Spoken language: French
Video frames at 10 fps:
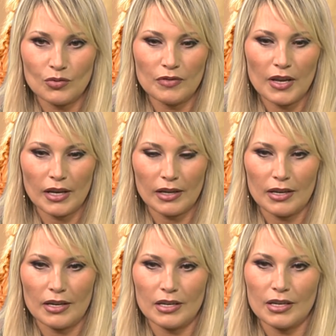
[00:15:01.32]
ouvert
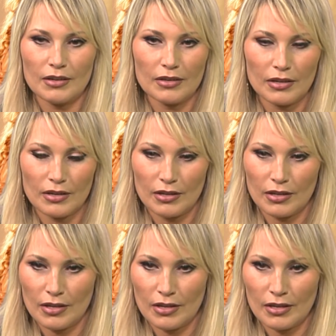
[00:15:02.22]
et
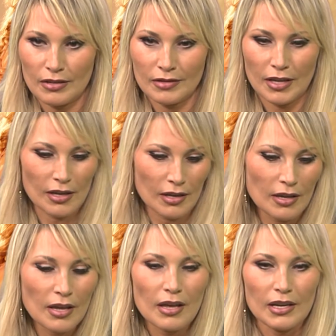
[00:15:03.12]
qui
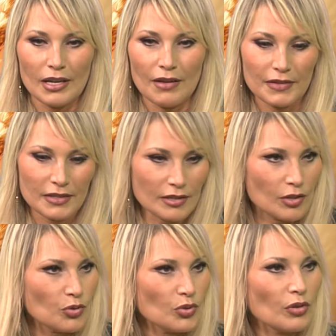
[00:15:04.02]
il a fait ses
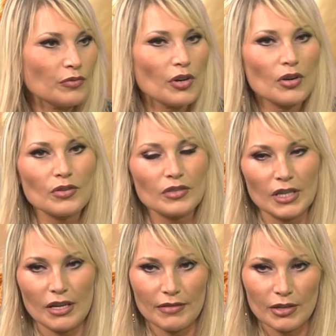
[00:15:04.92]
études en France,
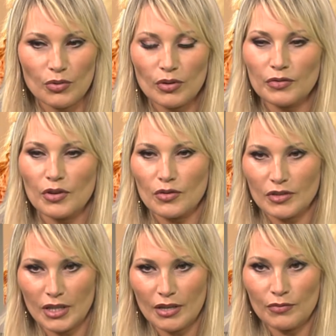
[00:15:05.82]
il a vécu en
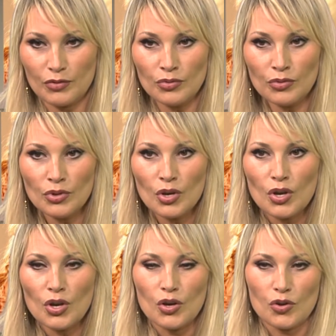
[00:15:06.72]
France, il est venu.
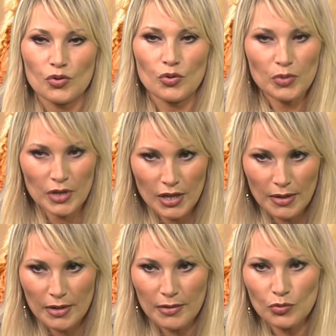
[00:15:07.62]
Je lui
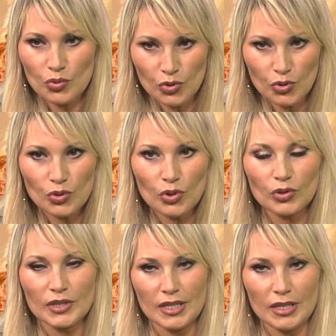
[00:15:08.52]
ai
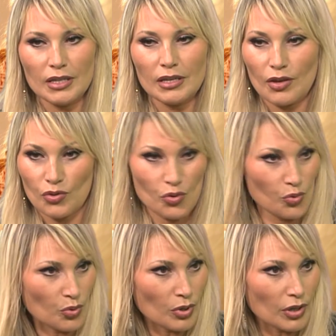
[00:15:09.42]
toujours dit qu'un
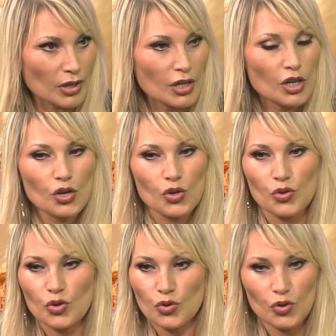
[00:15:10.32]
jour
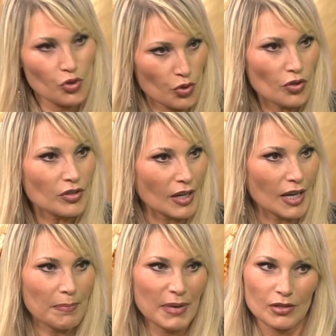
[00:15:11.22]
je, je,
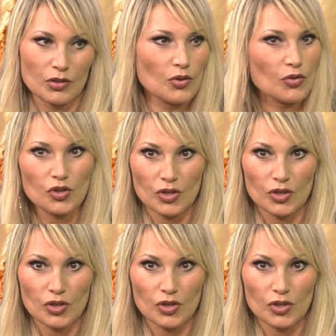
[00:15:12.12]
chanterai parce que